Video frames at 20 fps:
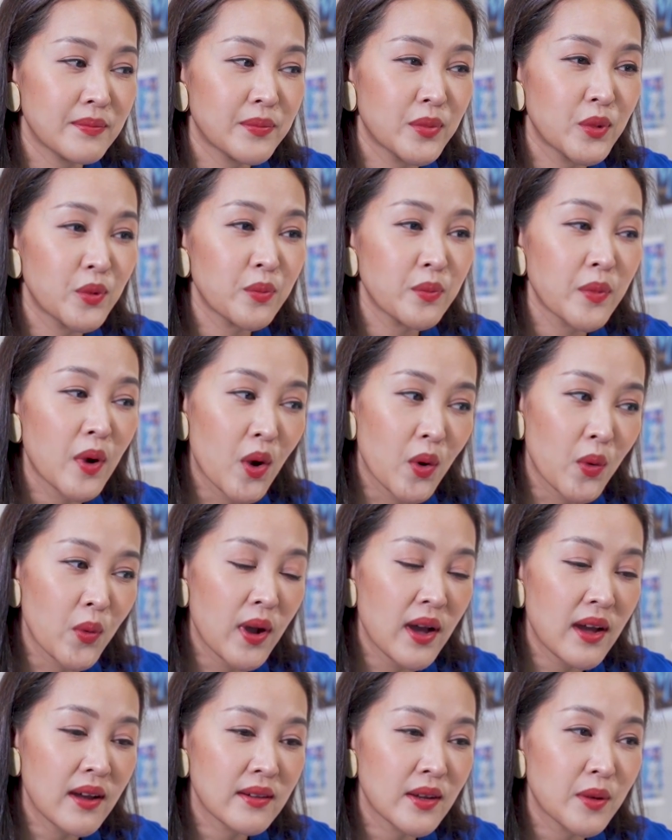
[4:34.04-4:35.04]
ปุ๊กมอง
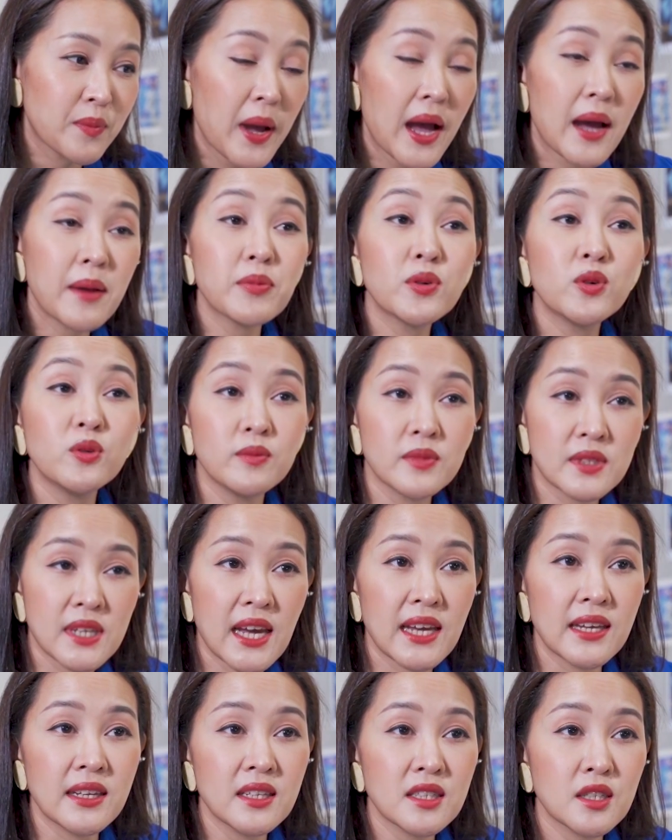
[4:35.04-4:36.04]
ว่าเราภาคภูมิใจ
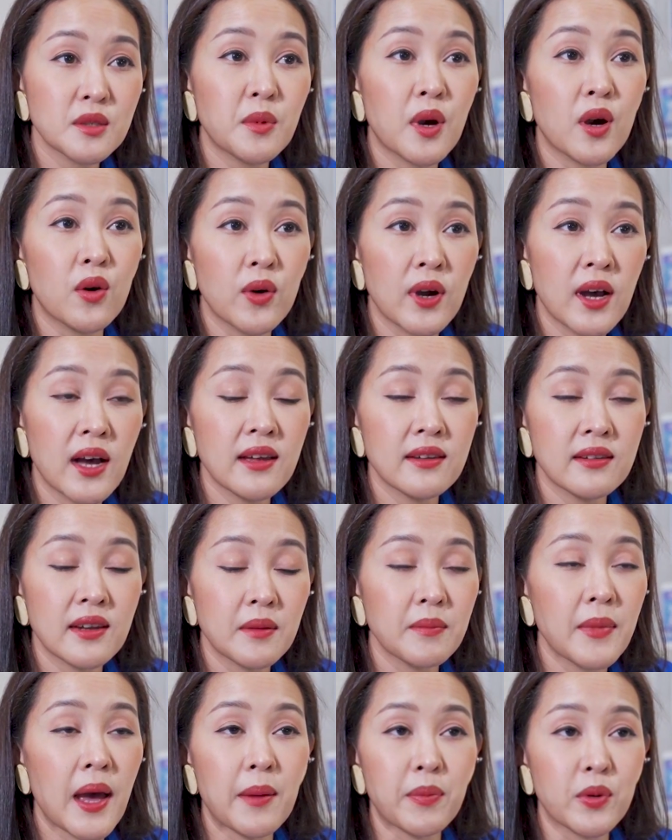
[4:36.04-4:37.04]
ที่จะบอกว่านา
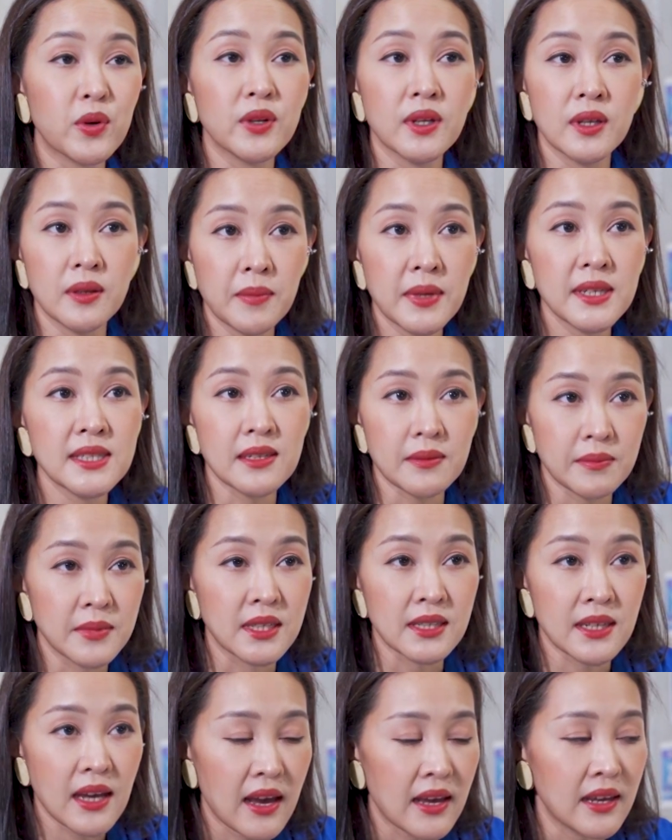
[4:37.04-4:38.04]
งแบบคนนี้มาจากเมื
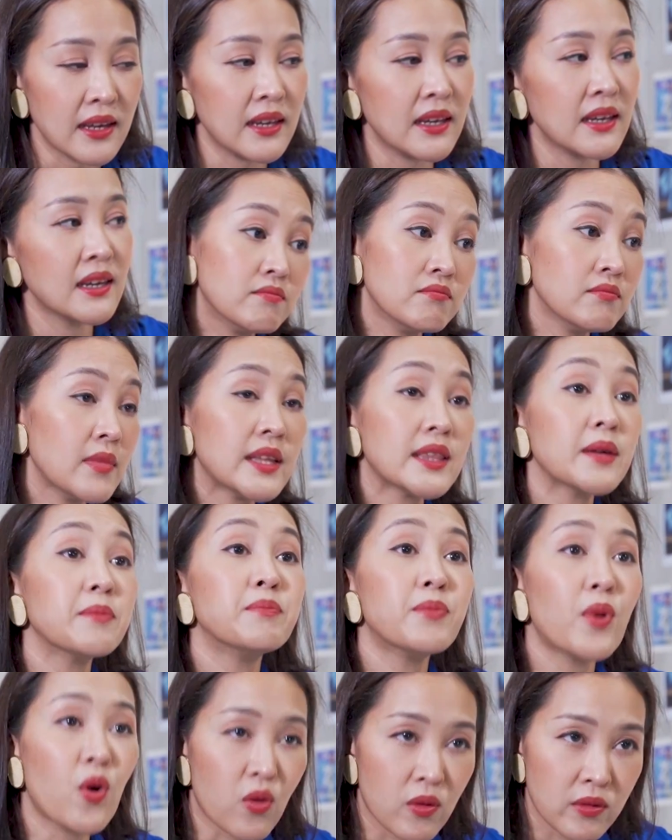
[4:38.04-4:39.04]
องไทย แม้แต่
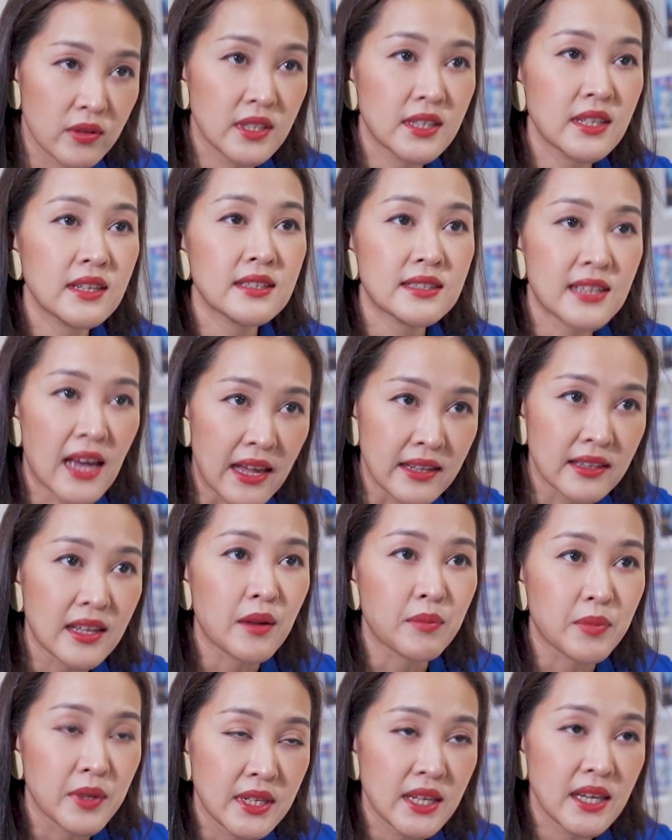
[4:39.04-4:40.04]
ปกนิตยสาร
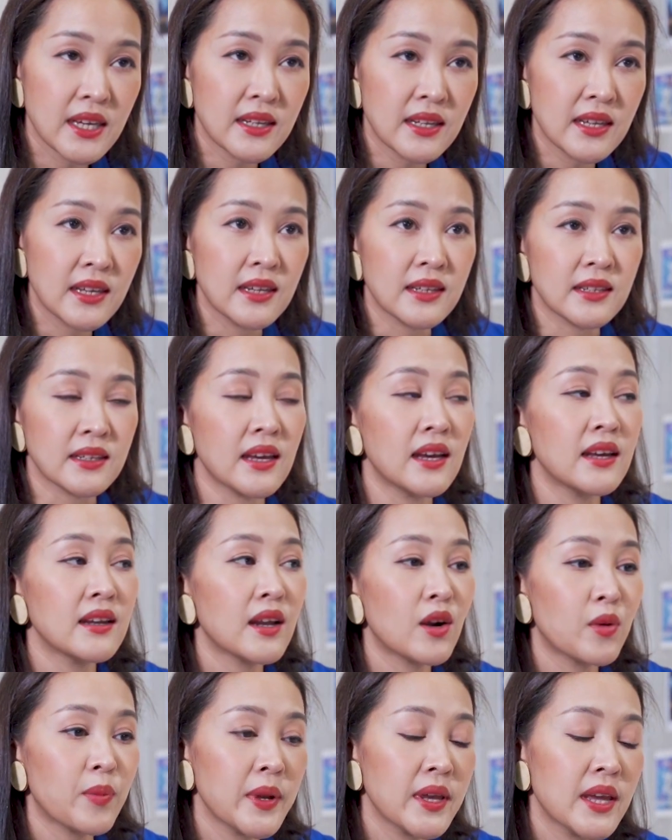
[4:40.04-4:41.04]
ต่างประเทศเองเนี่ย
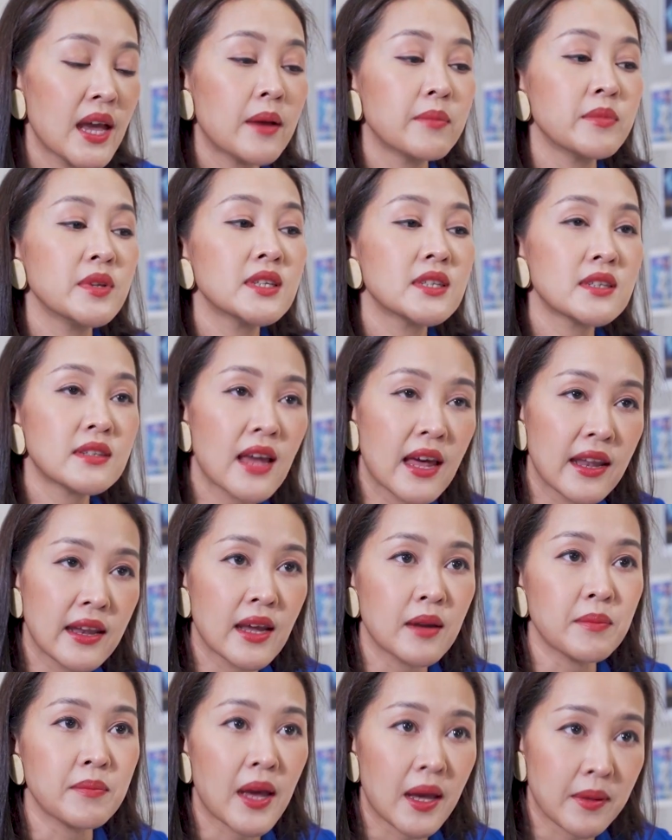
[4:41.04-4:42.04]
เราพยายามที่จะดัน
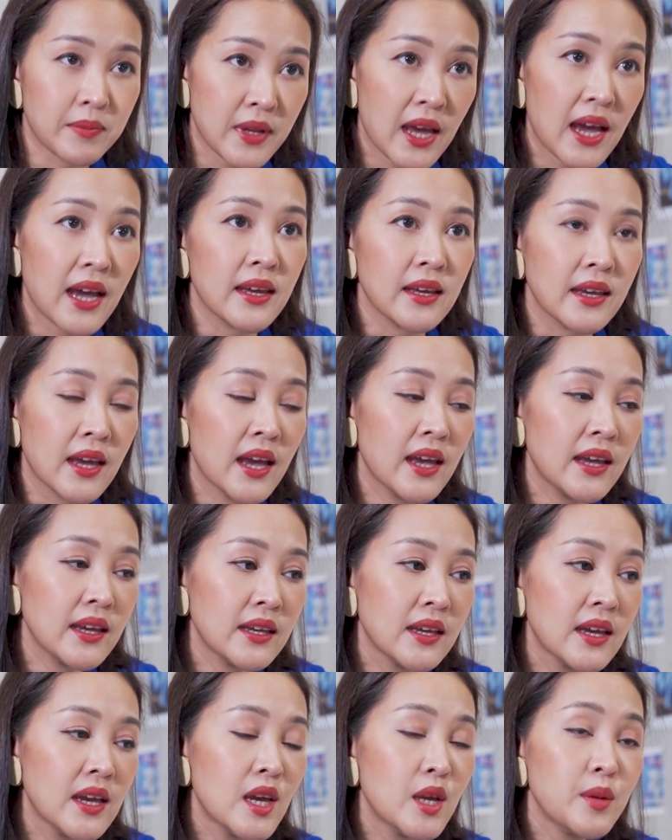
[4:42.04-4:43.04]
นางแบบไทยให้
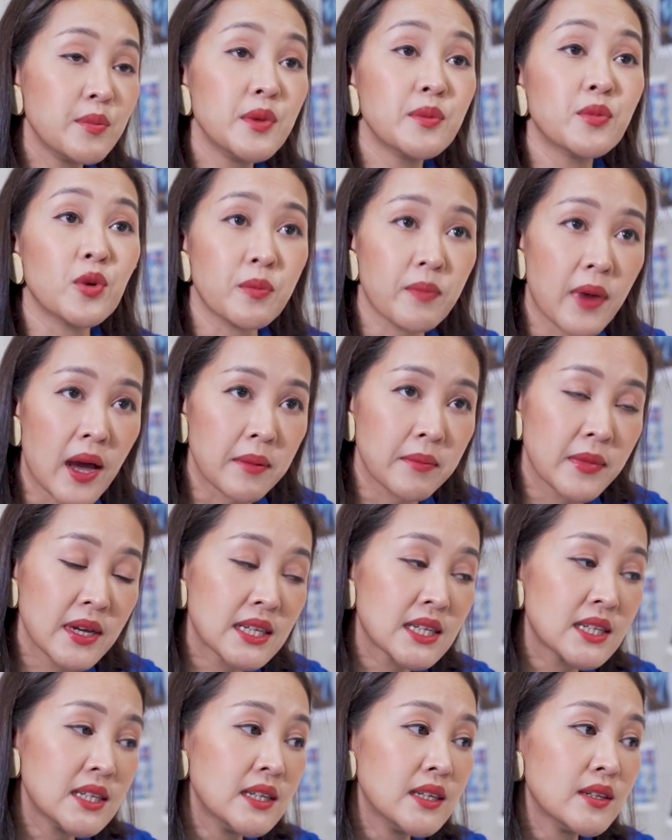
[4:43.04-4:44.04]
มีบทบาทมา
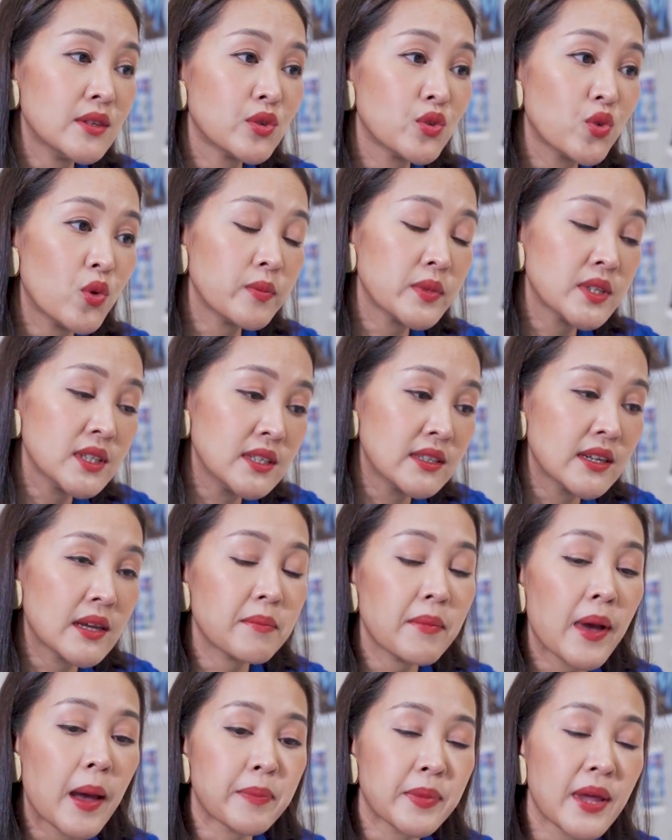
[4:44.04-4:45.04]
กขึ้น รวมถึงนา
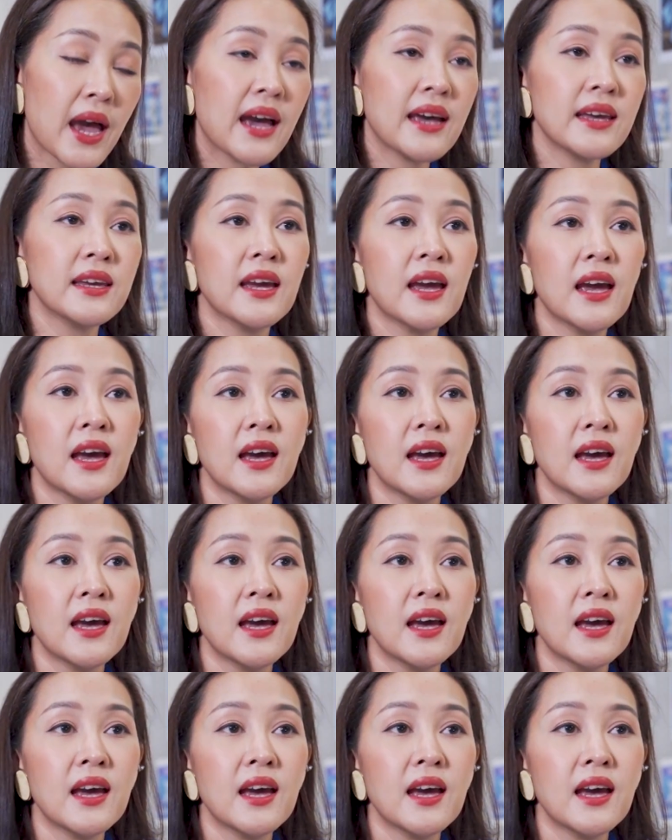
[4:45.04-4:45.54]
งแบบไทย